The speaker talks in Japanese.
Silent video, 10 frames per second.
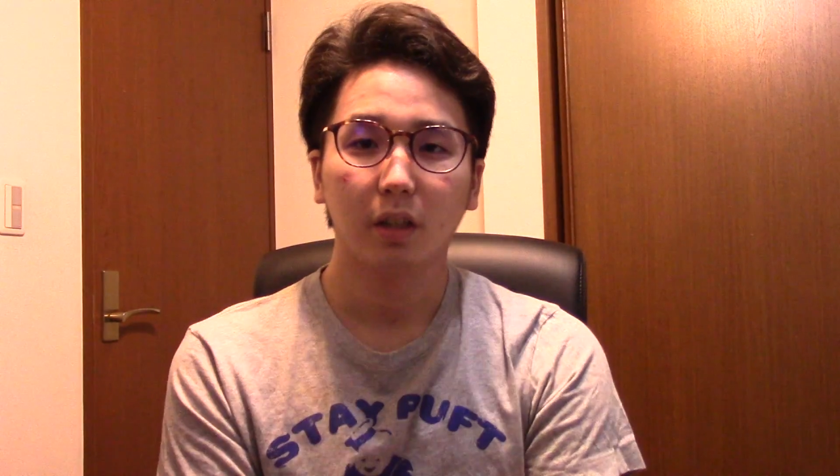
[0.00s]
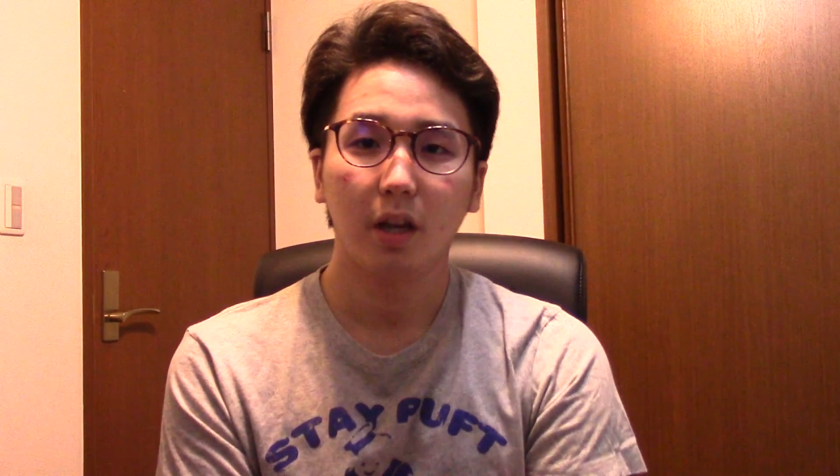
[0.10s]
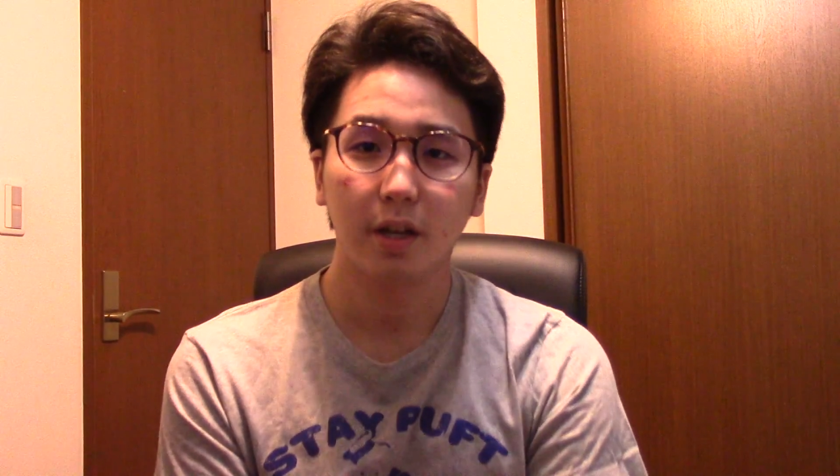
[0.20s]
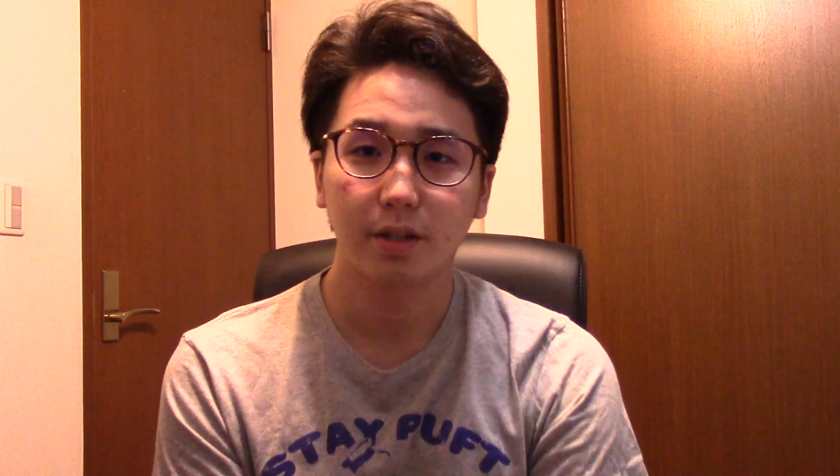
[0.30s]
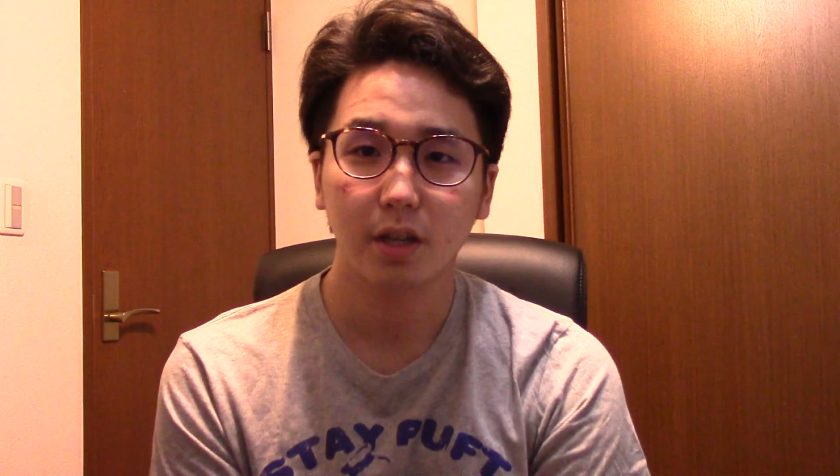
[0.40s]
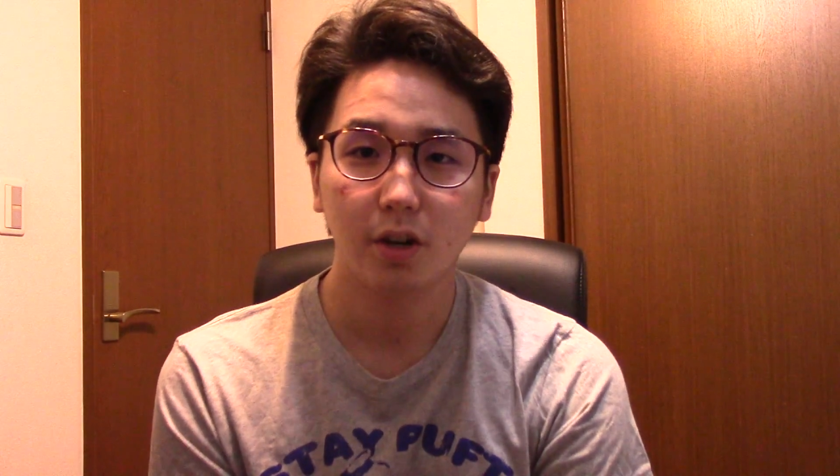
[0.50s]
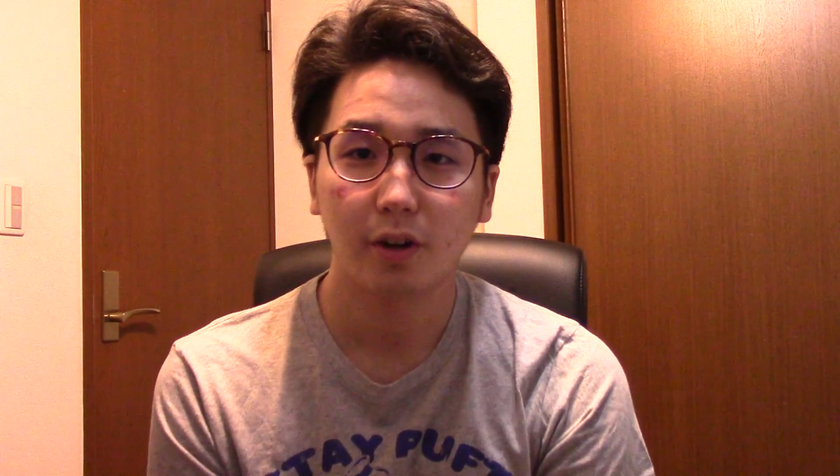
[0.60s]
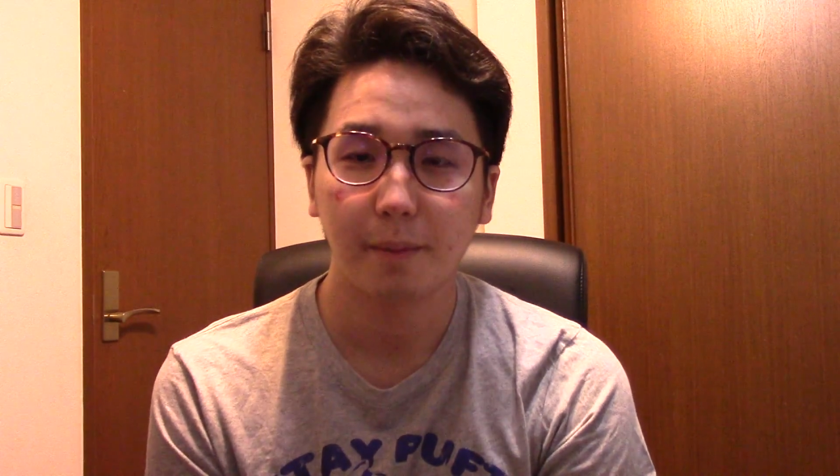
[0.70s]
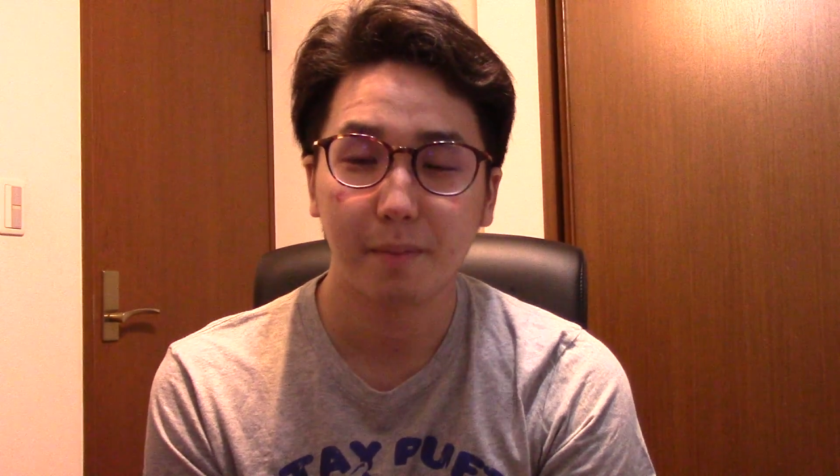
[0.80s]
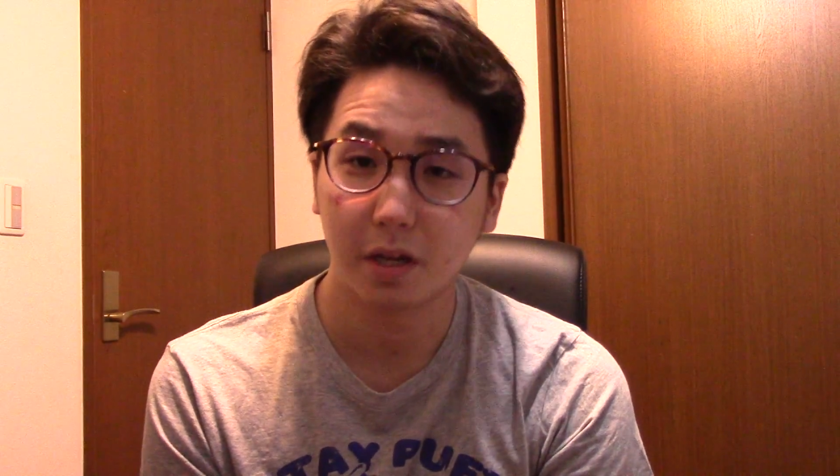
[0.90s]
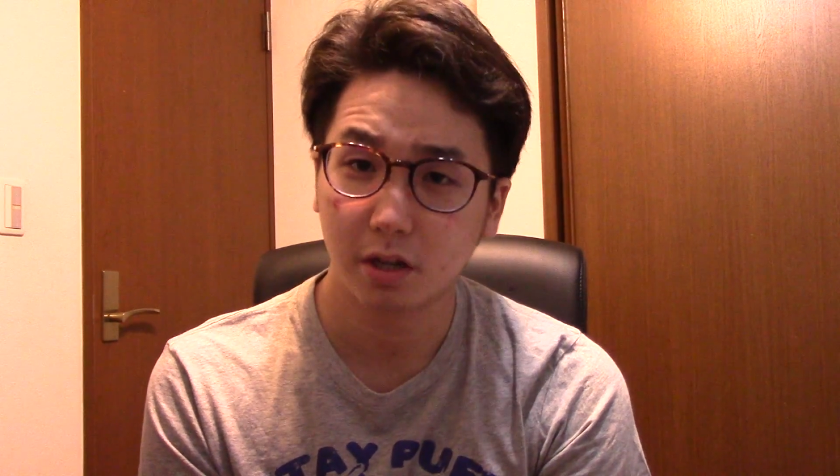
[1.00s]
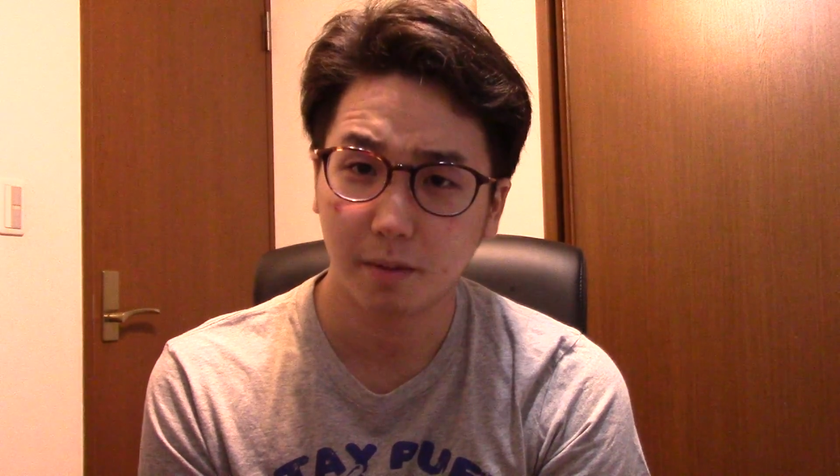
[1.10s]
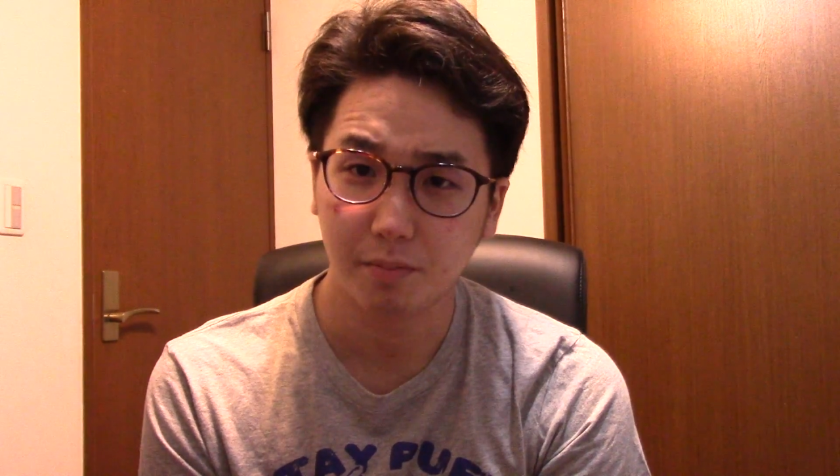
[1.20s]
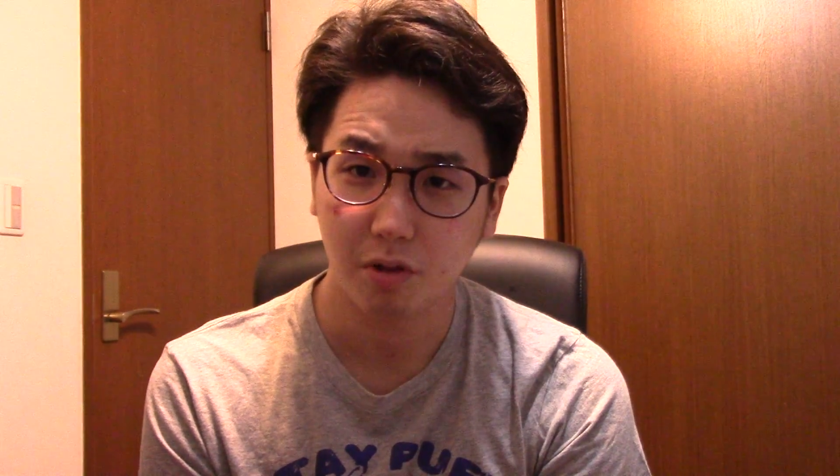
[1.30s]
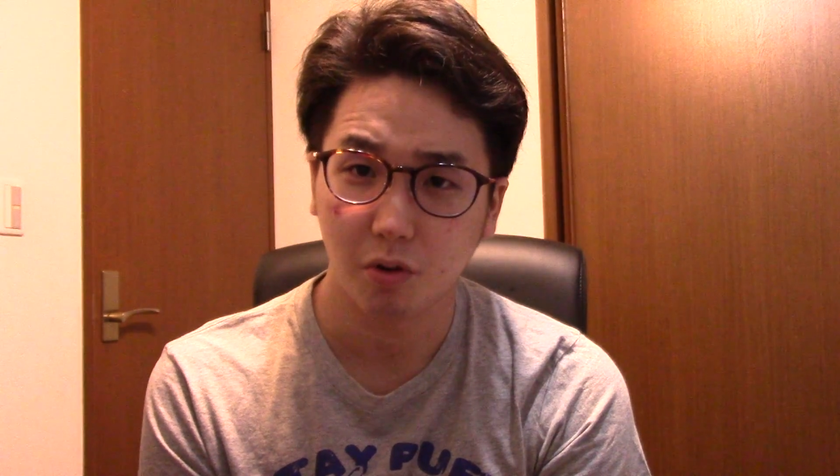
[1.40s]
えー、次のね
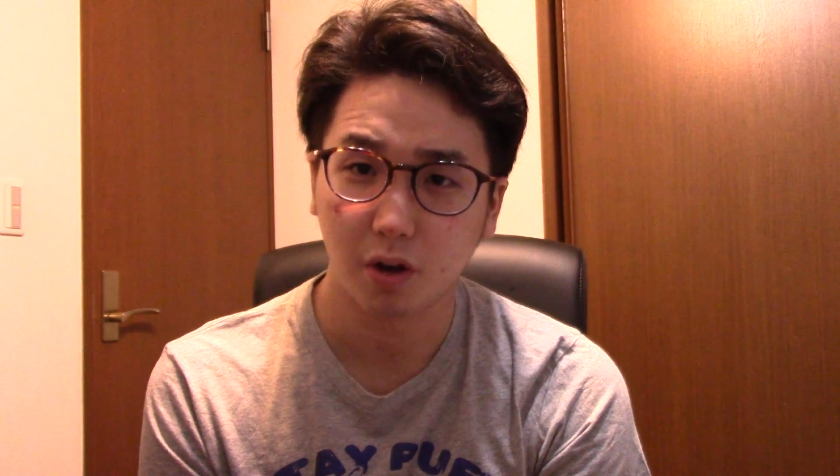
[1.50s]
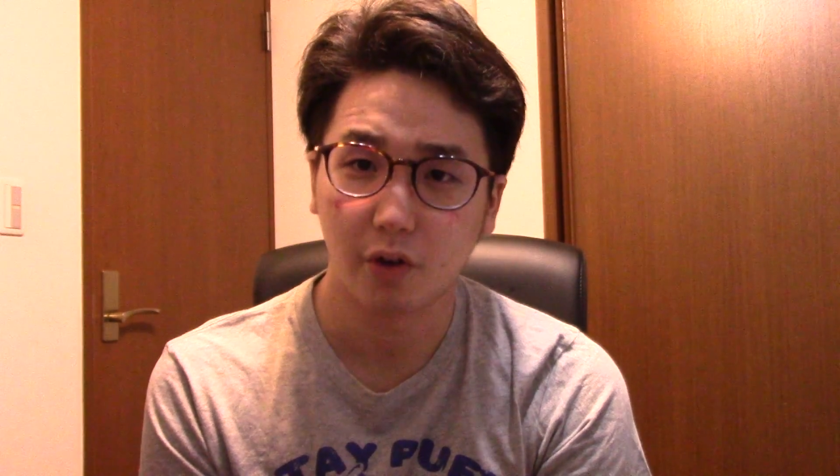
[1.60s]
ピックアップ召喚